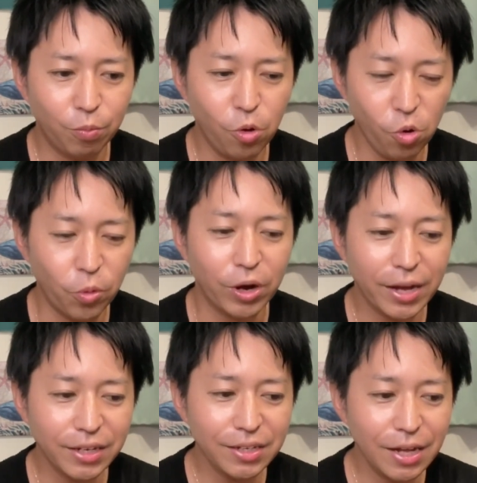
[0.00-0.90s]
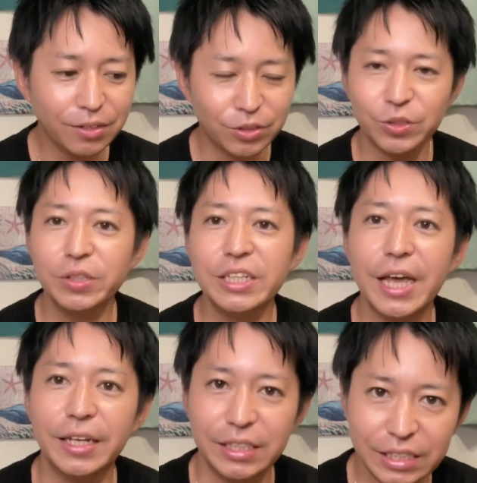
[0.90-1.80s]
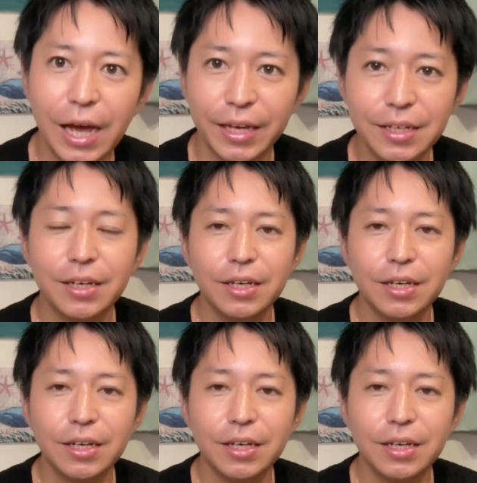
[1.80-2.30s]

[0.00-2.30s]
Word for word: ほぼ限りなくツインデーに近い